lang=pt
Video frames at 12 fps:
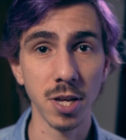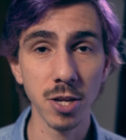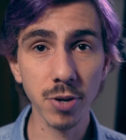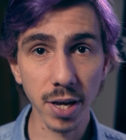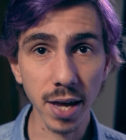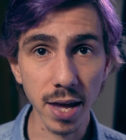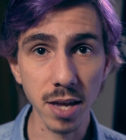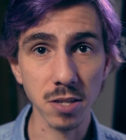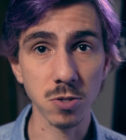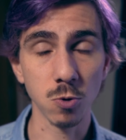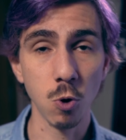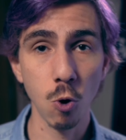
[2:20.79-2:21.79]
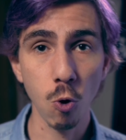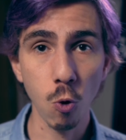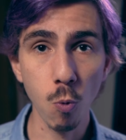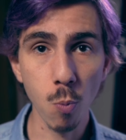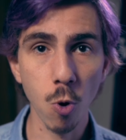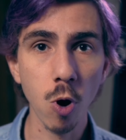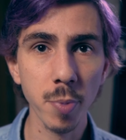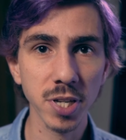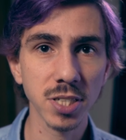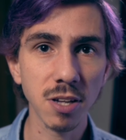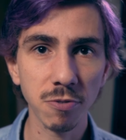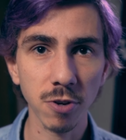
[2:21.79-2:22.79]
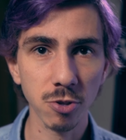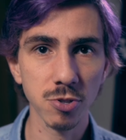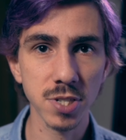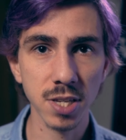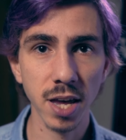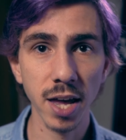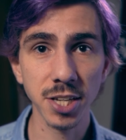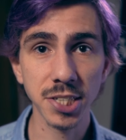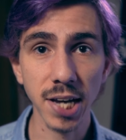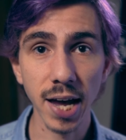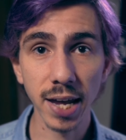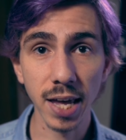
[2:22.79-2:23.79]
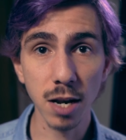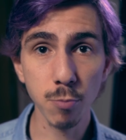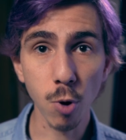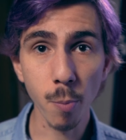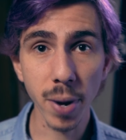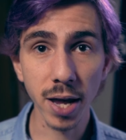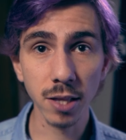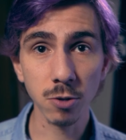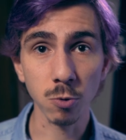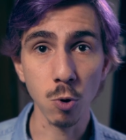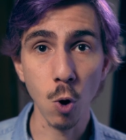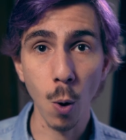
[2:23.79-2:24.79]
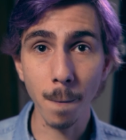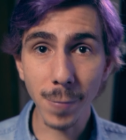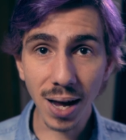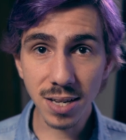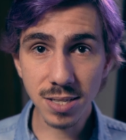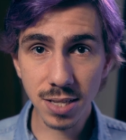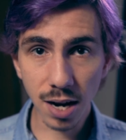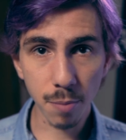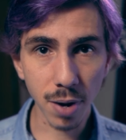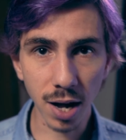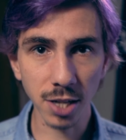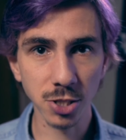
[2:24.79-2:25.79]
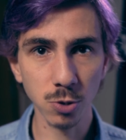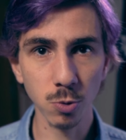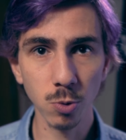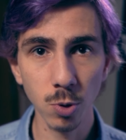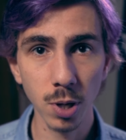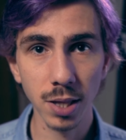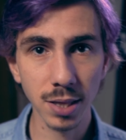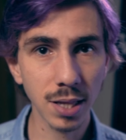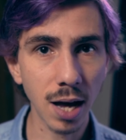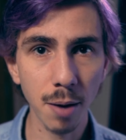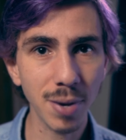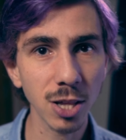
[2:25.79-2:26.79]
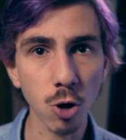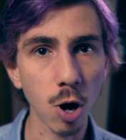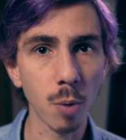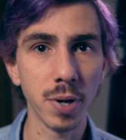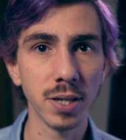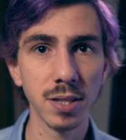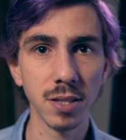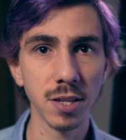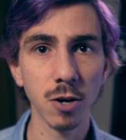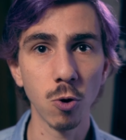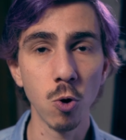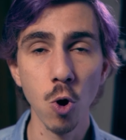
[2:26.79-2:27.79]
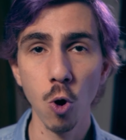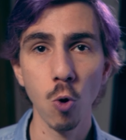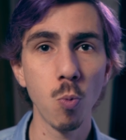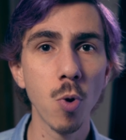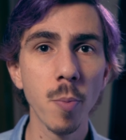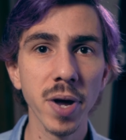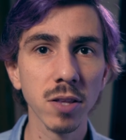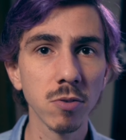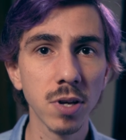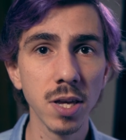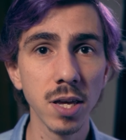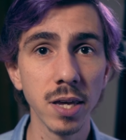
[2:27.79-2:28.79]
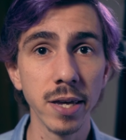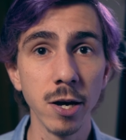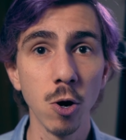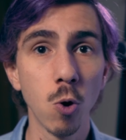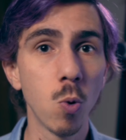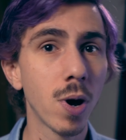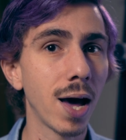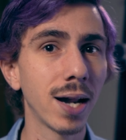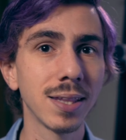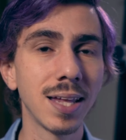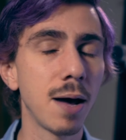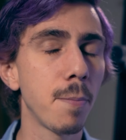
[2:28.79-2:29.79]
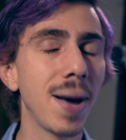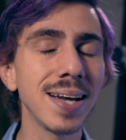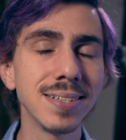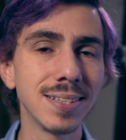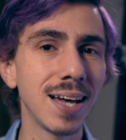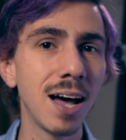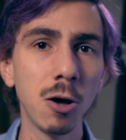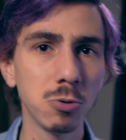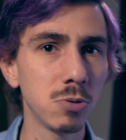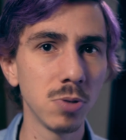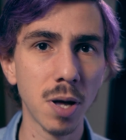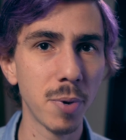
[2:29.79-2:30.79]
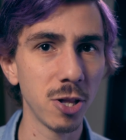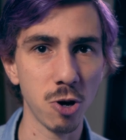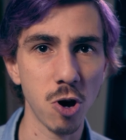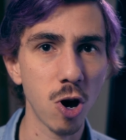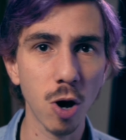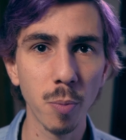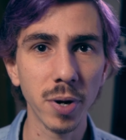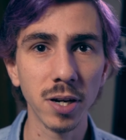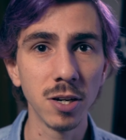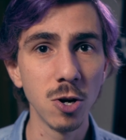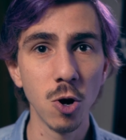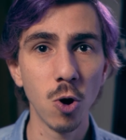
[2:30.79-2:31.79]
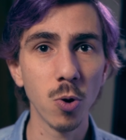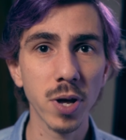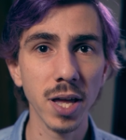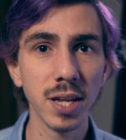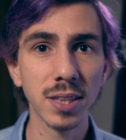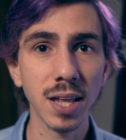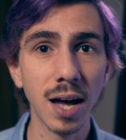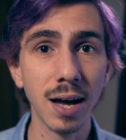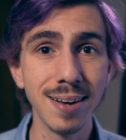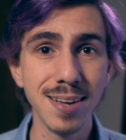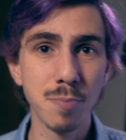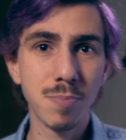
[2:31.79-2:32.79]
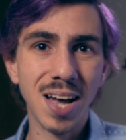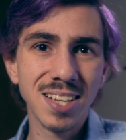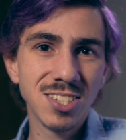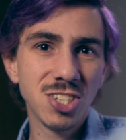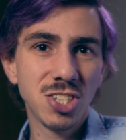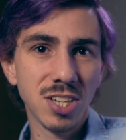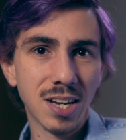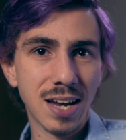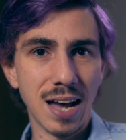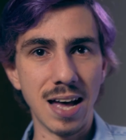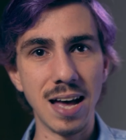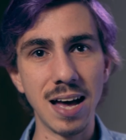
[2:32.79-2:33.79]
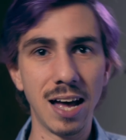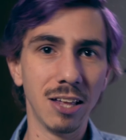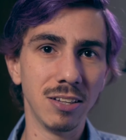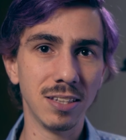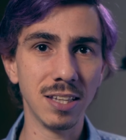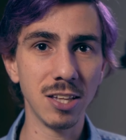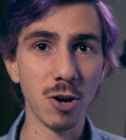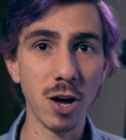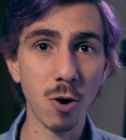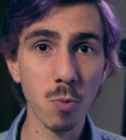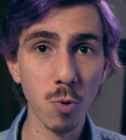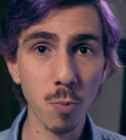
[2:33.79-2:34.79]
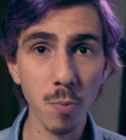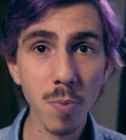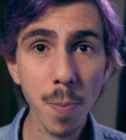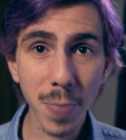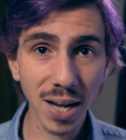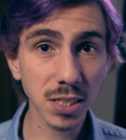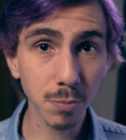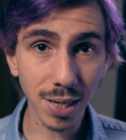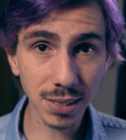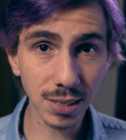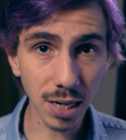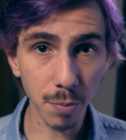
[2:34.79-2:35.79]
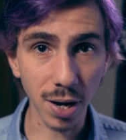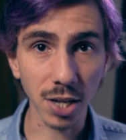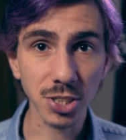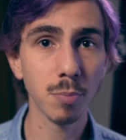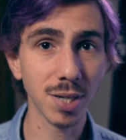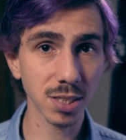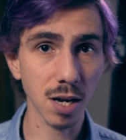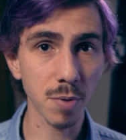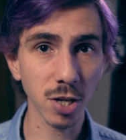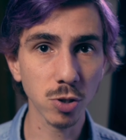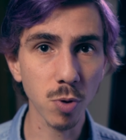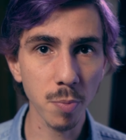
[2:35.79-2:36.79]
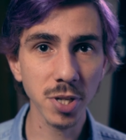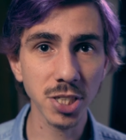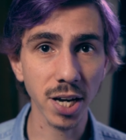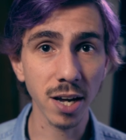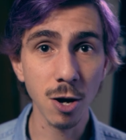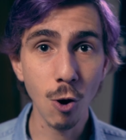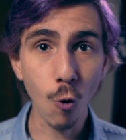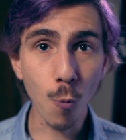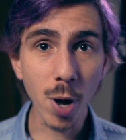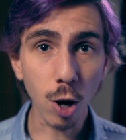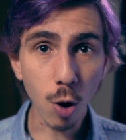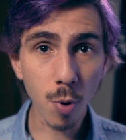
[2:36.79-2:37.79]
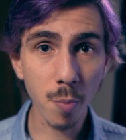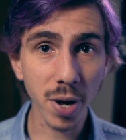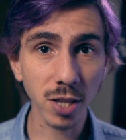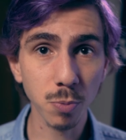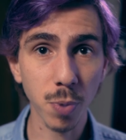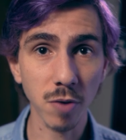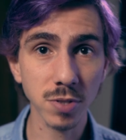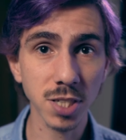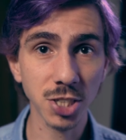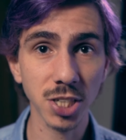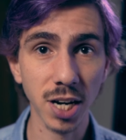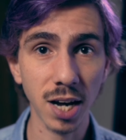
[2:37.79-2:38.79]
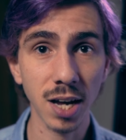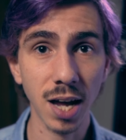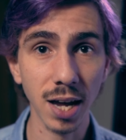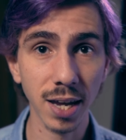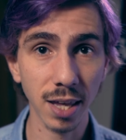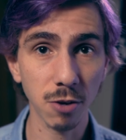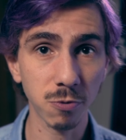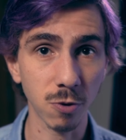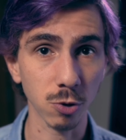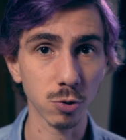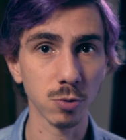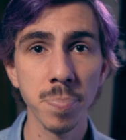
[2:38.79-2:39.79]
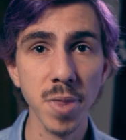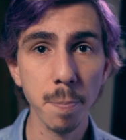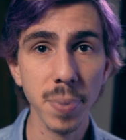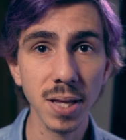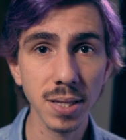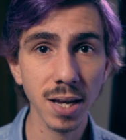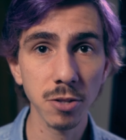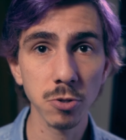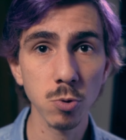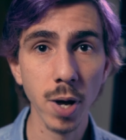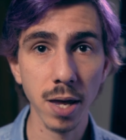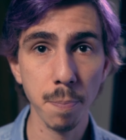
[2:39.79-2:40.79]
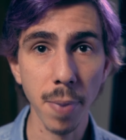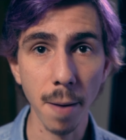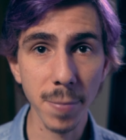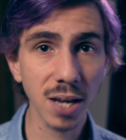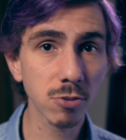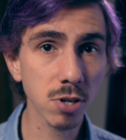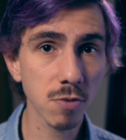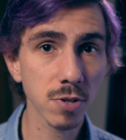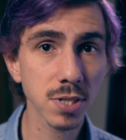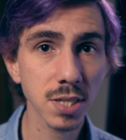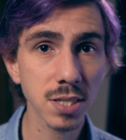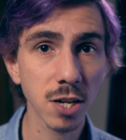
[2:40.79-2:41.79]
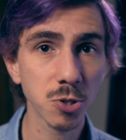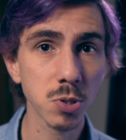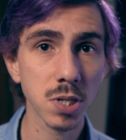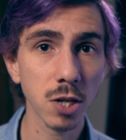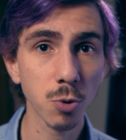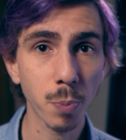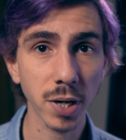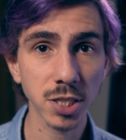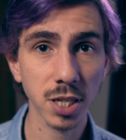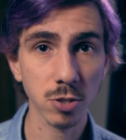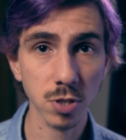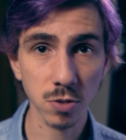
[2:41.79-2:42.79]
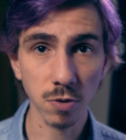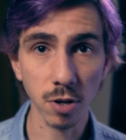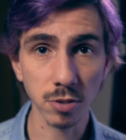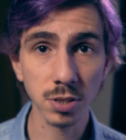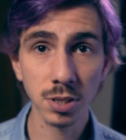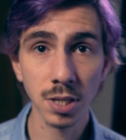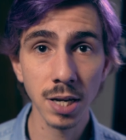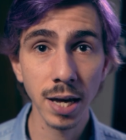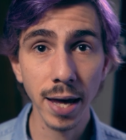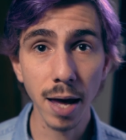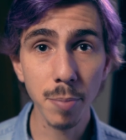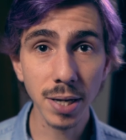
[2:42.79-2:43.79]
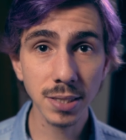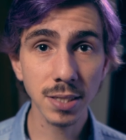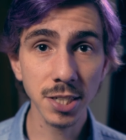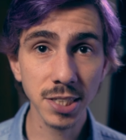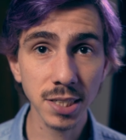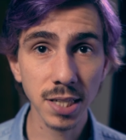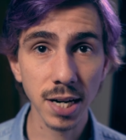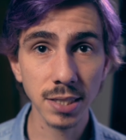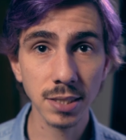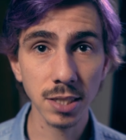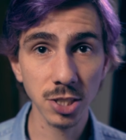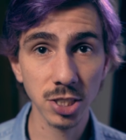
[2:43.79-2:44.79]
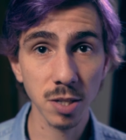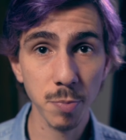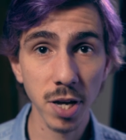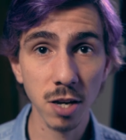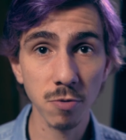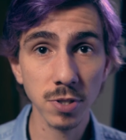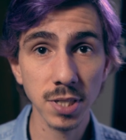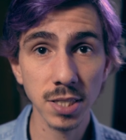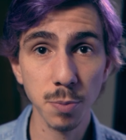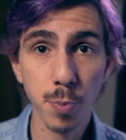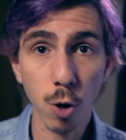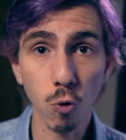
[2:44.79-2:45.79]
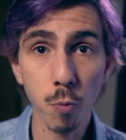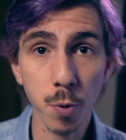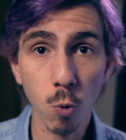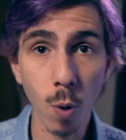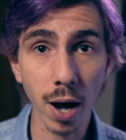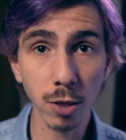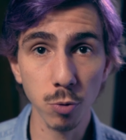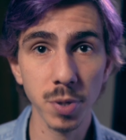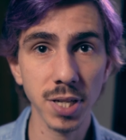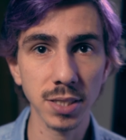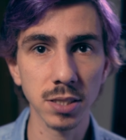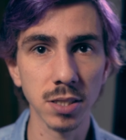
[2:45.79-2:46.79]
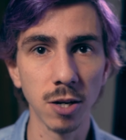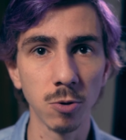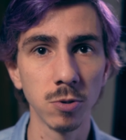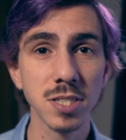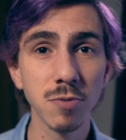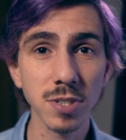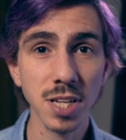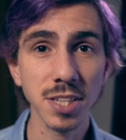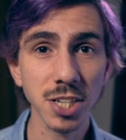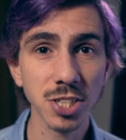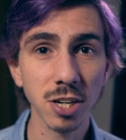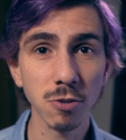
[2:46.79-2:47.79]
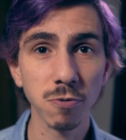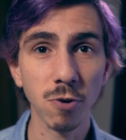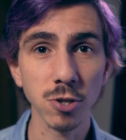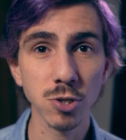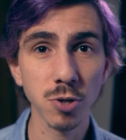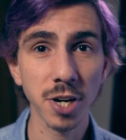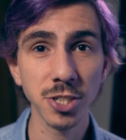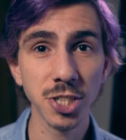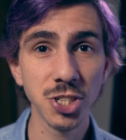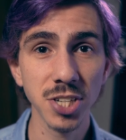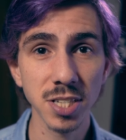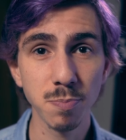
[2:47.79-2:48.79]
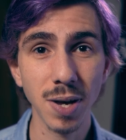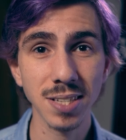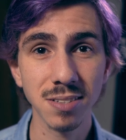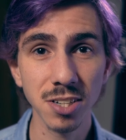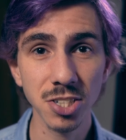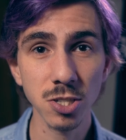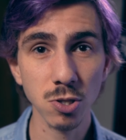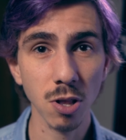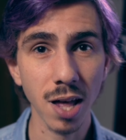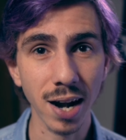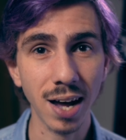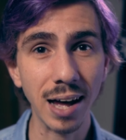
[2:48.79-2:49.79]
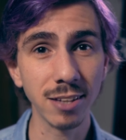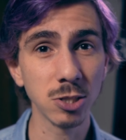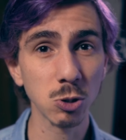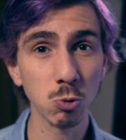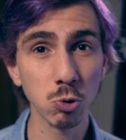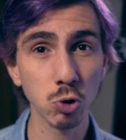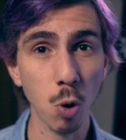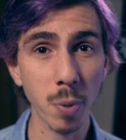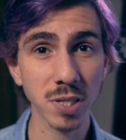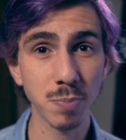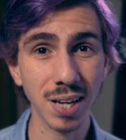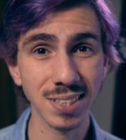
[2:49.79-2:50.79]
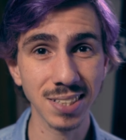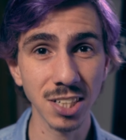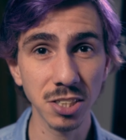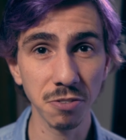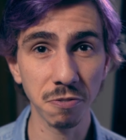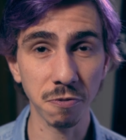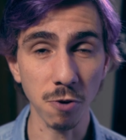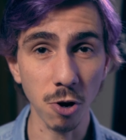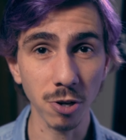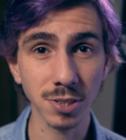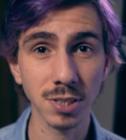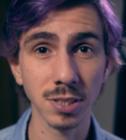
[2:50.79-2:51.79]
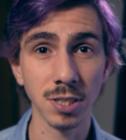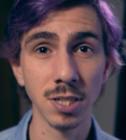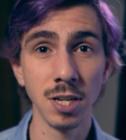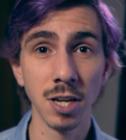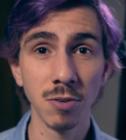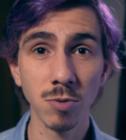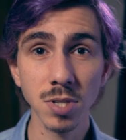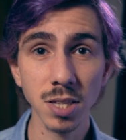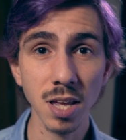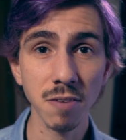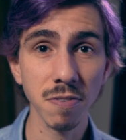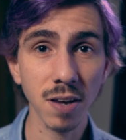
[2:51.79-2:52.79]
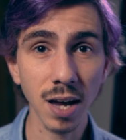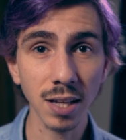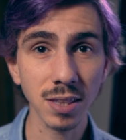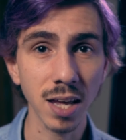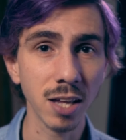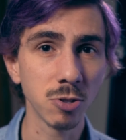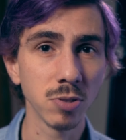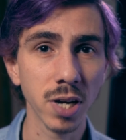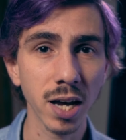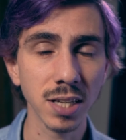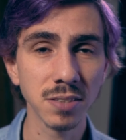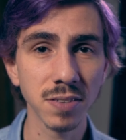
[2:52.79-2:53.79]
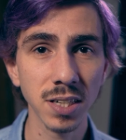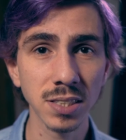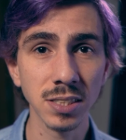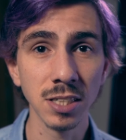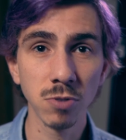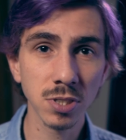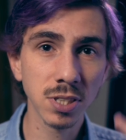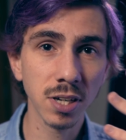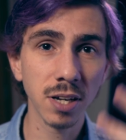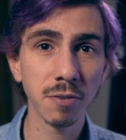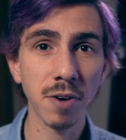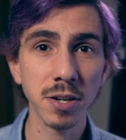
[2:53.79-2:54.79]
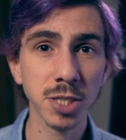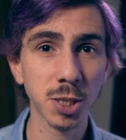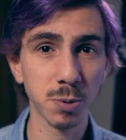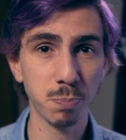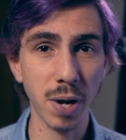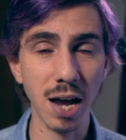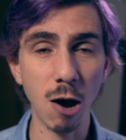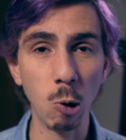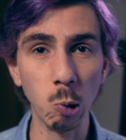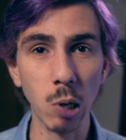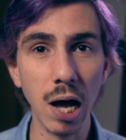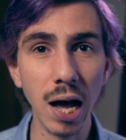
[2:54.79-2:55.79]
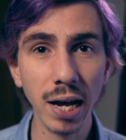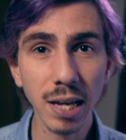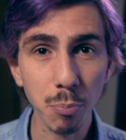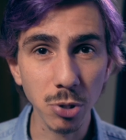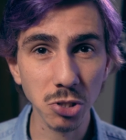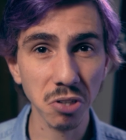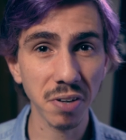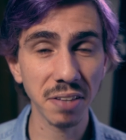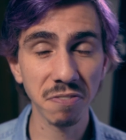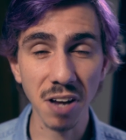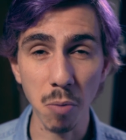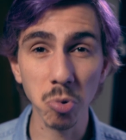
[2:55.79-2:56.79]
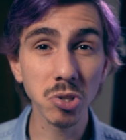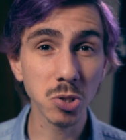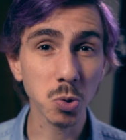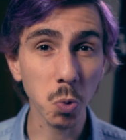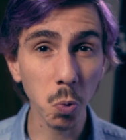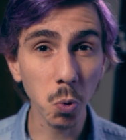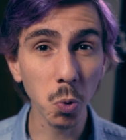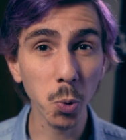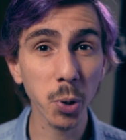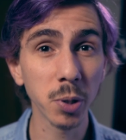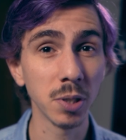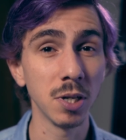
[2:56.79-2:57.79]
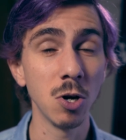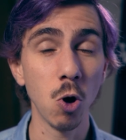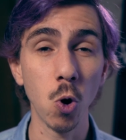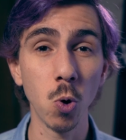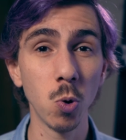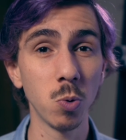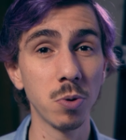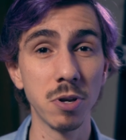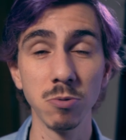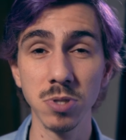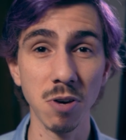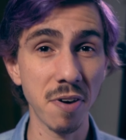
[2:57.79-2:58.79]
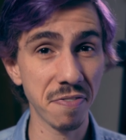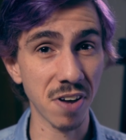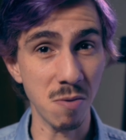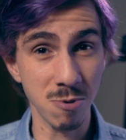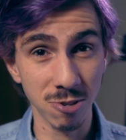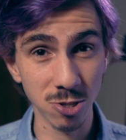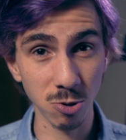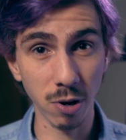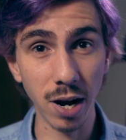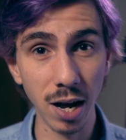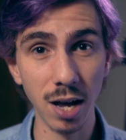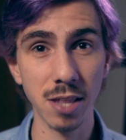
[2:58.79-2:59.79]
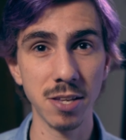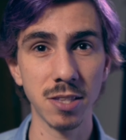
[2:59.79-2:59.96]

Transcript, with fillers: E o que, que é isso? o moment da foto do skate é aquele momento mais dramático da manobra, entendeu? O momento que o cara tá mais alto na manobra, ou que ele tá mais esticado, entendeu? É uma parte mais dramática. Basicamente, o momento é o melhor momento para você tirar aquela foto. Dependendo do equipamento que você esteja usando para tirar suas fotos, é bastante interessante também que você se preocupe com a iluminação. Se você está tirando fotos durante dias bastante ensolarados, com sombras bastante fortes, você tem que ficar atento, né? Às vezes você vai pegar um lugar que a pessoa vai ficar muito escura ou que o céu vai ficar muito estourado.